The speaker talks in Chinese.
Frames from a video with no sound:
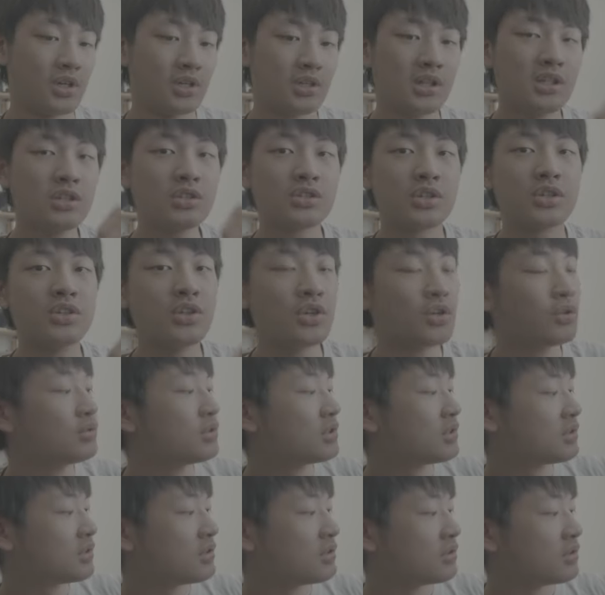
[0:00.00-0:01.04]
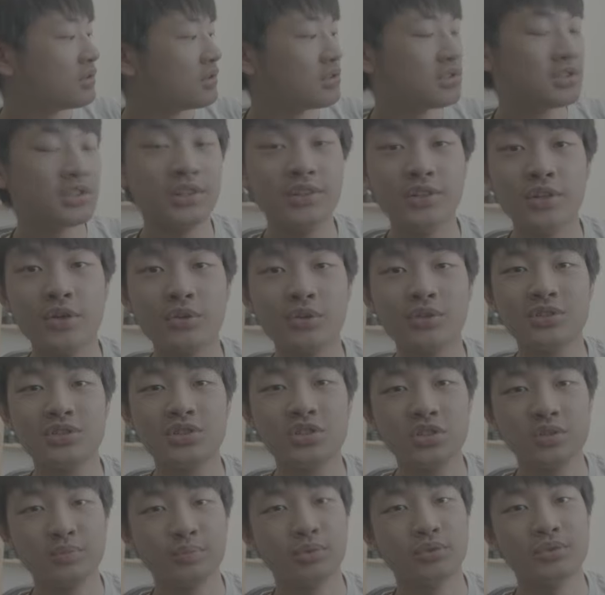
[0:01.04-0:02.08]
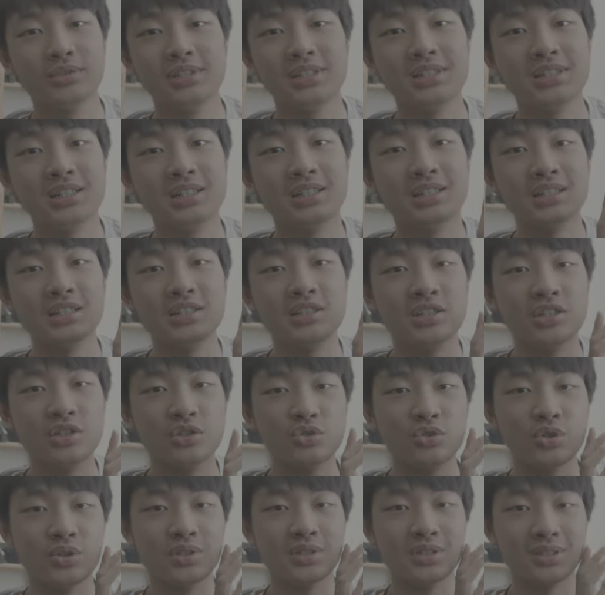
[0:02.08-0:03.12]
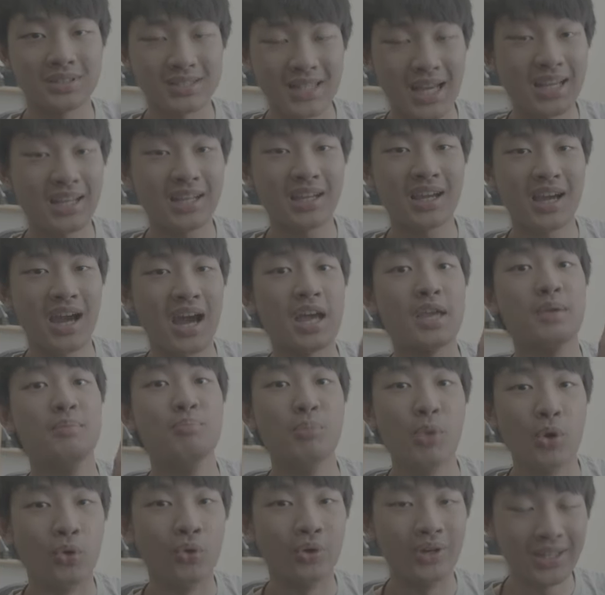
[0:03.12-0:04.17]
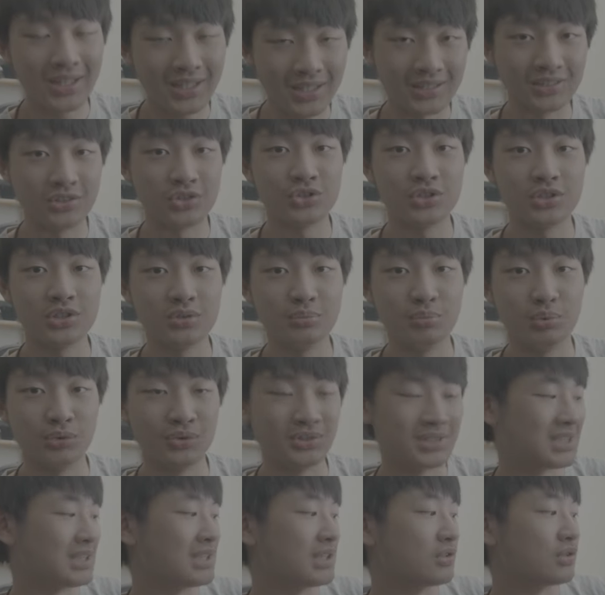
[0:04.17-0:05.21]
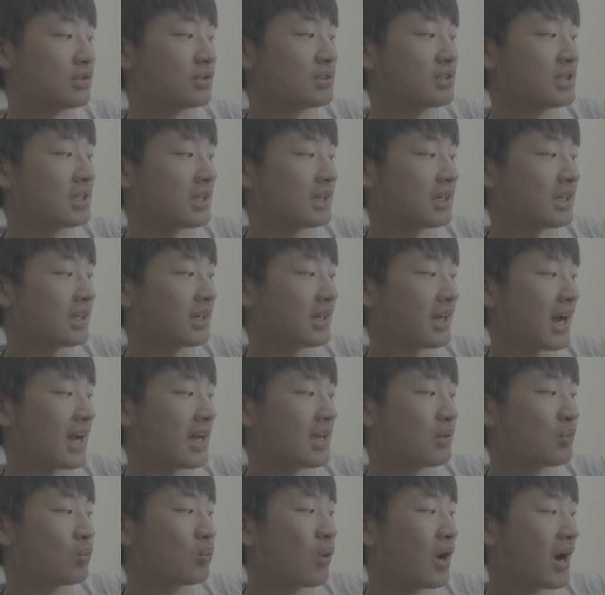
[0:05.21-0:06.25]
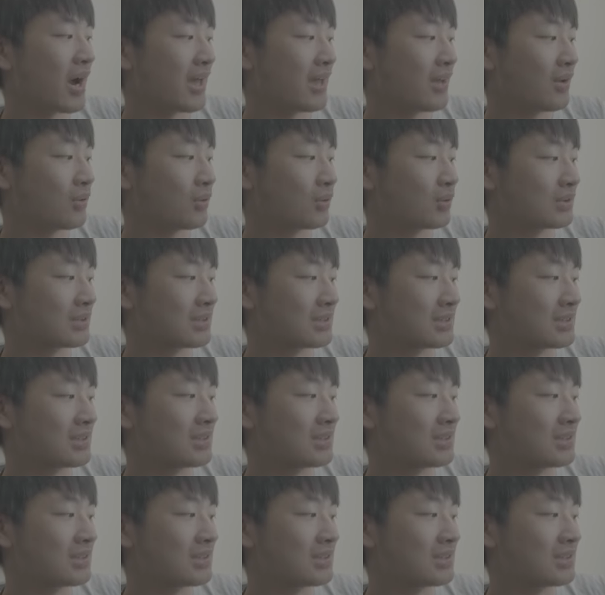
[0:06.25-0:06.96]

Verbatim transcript: 那神牛是。神牛的示波器呢？你只能选择单开某一个示波器，就是你可以开 Y，或者是